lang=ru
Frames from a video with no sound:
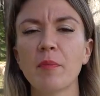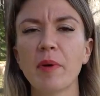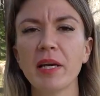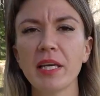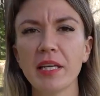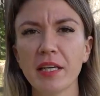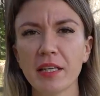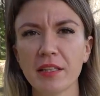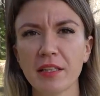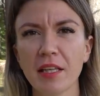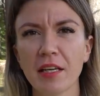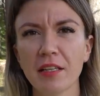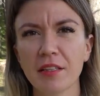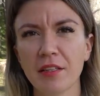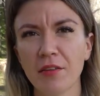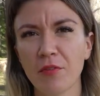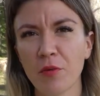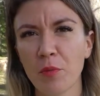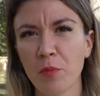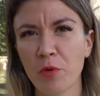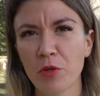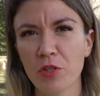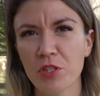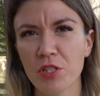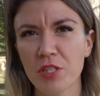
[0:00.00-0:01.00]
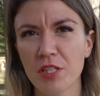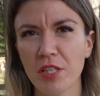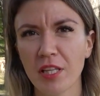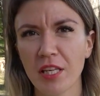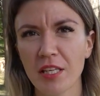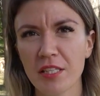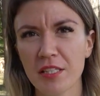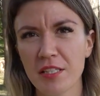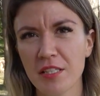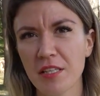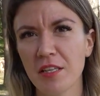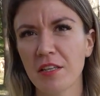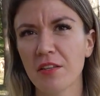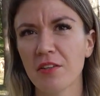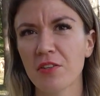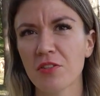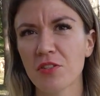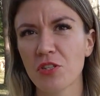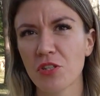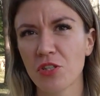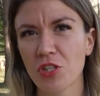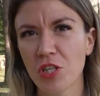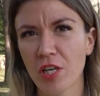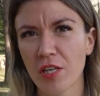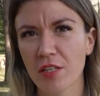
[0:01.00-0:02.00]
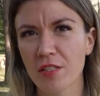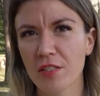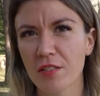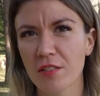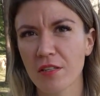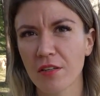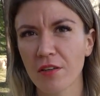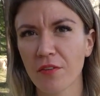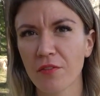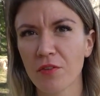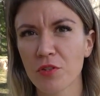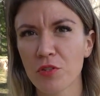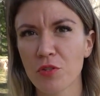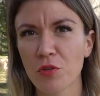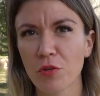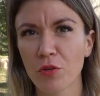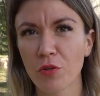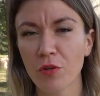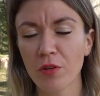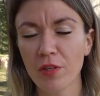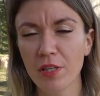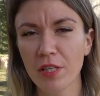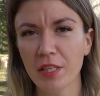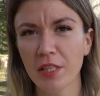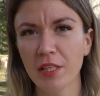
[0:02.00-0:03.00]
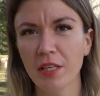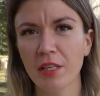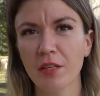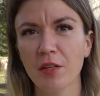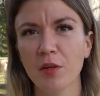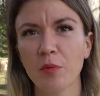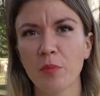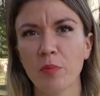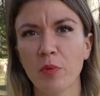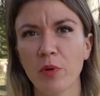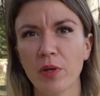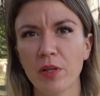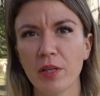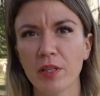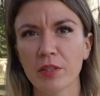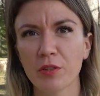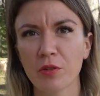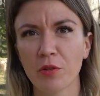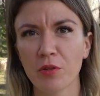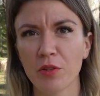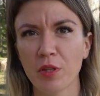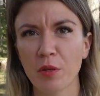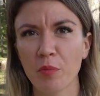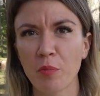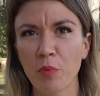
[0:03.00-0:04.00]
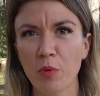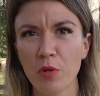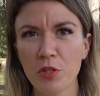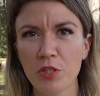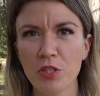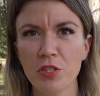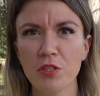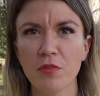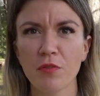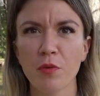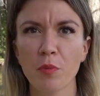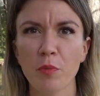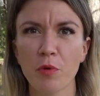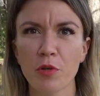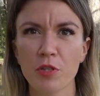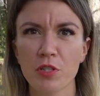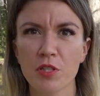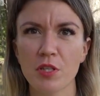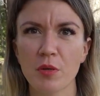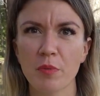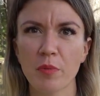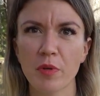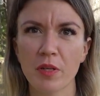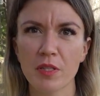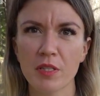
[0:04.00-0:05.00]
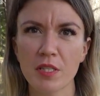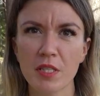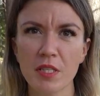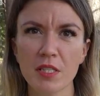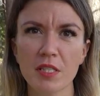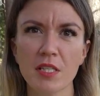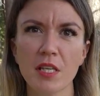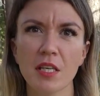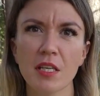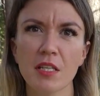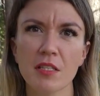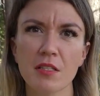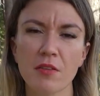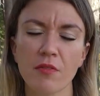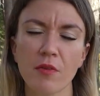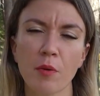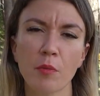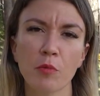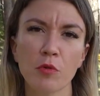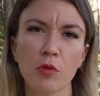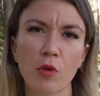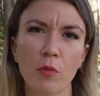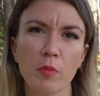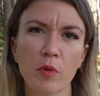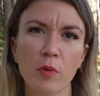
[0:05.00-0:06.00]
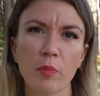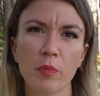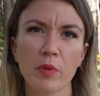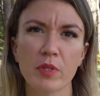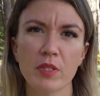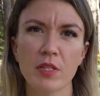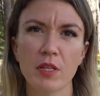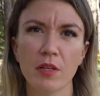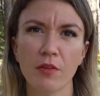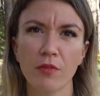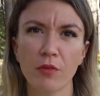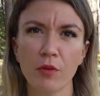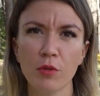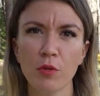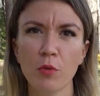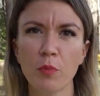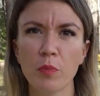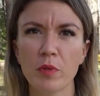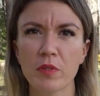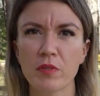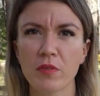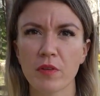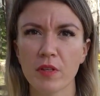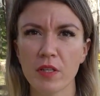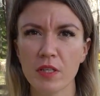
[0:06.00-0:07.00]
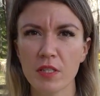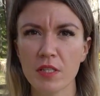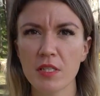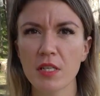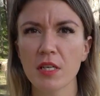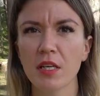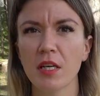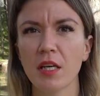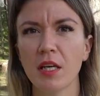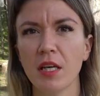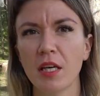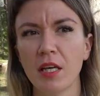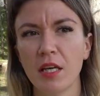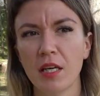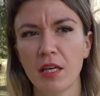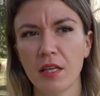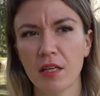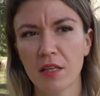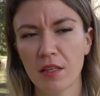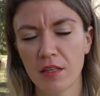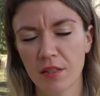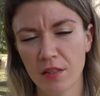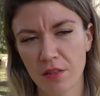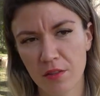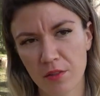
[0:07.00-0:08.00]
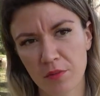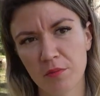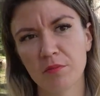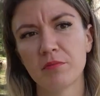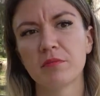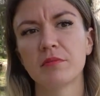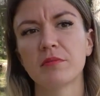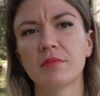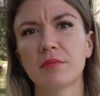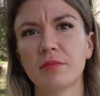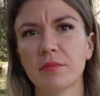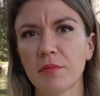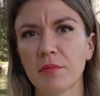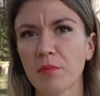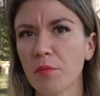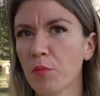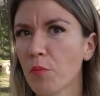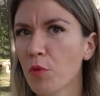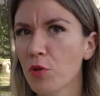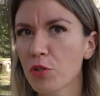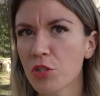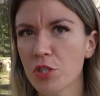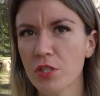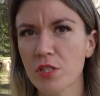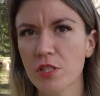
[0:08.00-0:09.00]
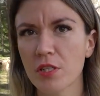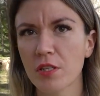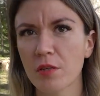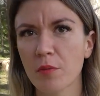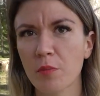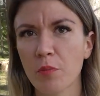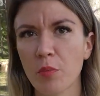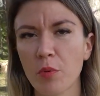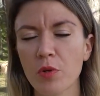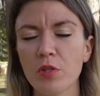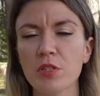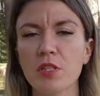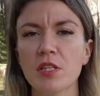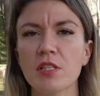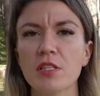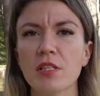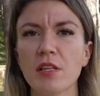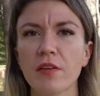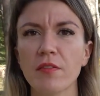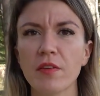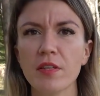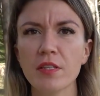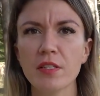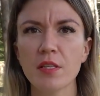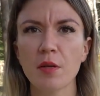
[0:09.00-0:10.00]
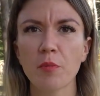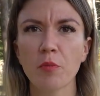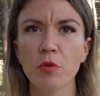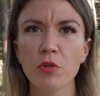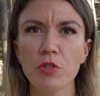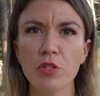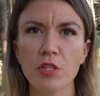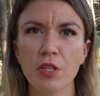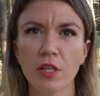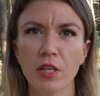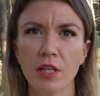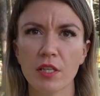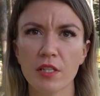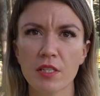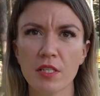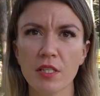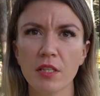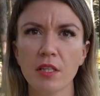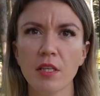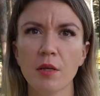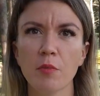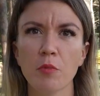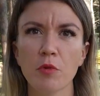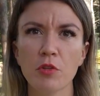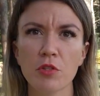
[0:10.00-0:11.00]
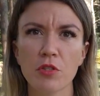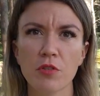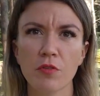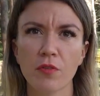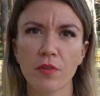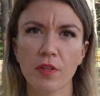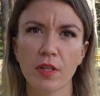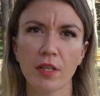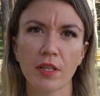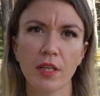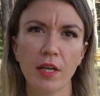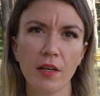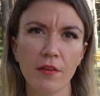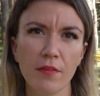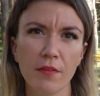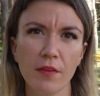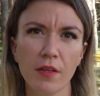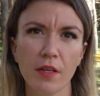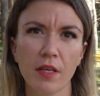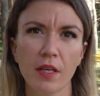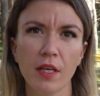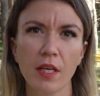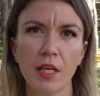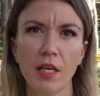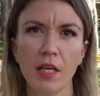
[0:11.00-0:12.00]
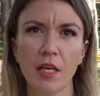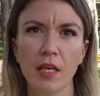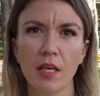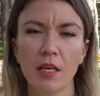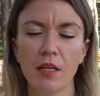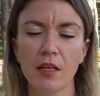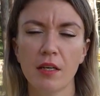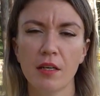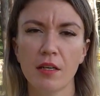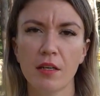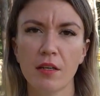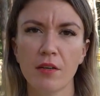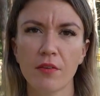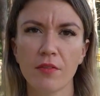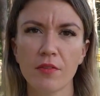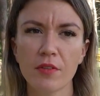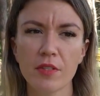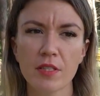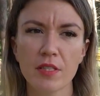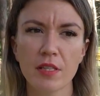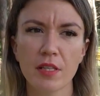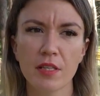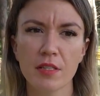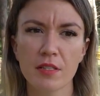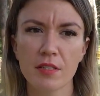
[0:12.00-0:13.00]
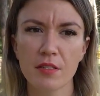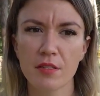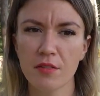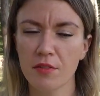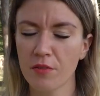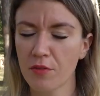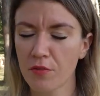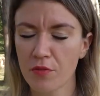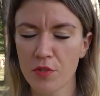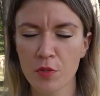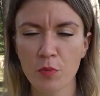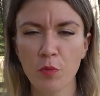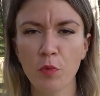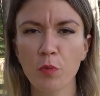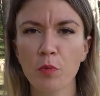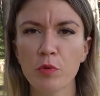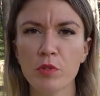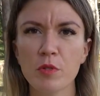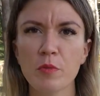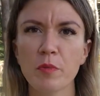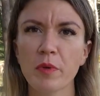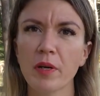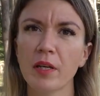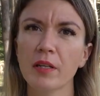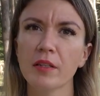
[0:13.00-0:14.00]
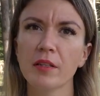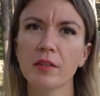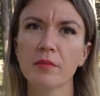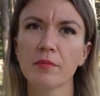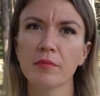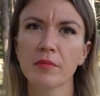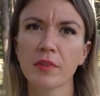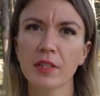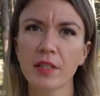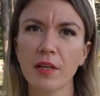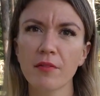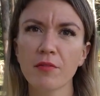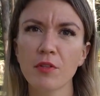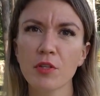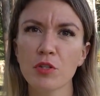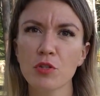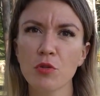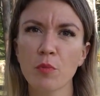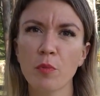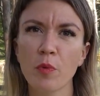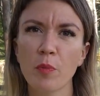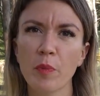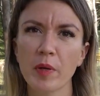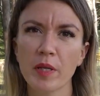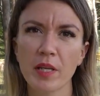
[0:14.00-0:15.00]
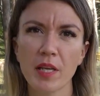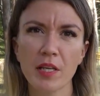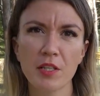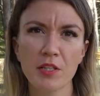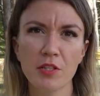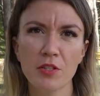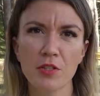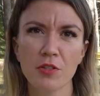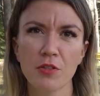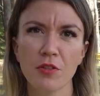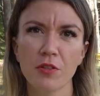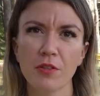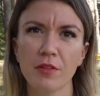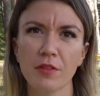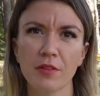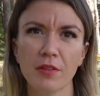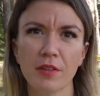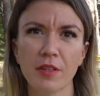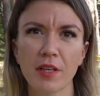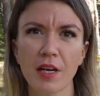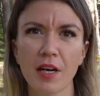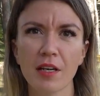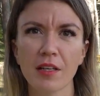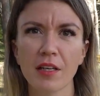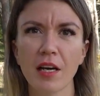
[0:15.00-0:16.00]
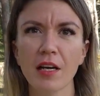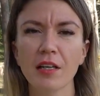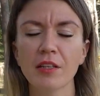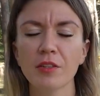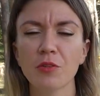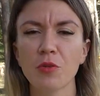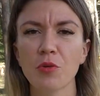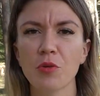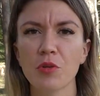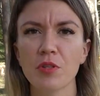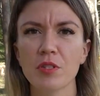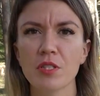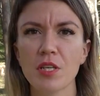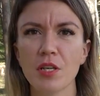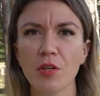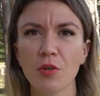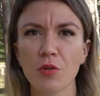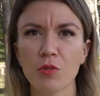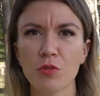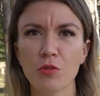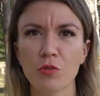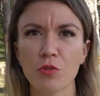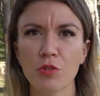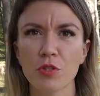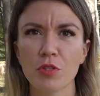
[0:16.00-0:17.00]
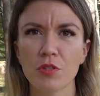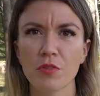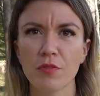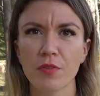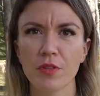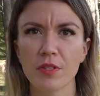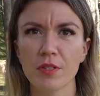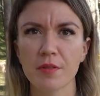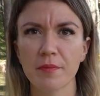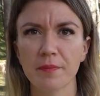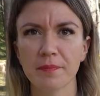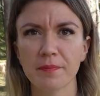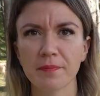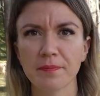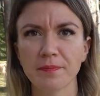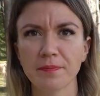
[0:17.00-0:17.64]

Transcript: мои контакты вы можете найти сейчас э, в видеоролике по электронной почте, вы можете обратиться, если вам удобнее по телефону, позвоните. Эм, можете просто словесно, можете картинки, можете фотографии э, выслать. Всему будем рады. Главное, чтобы понять, как, как эту идею осуществить.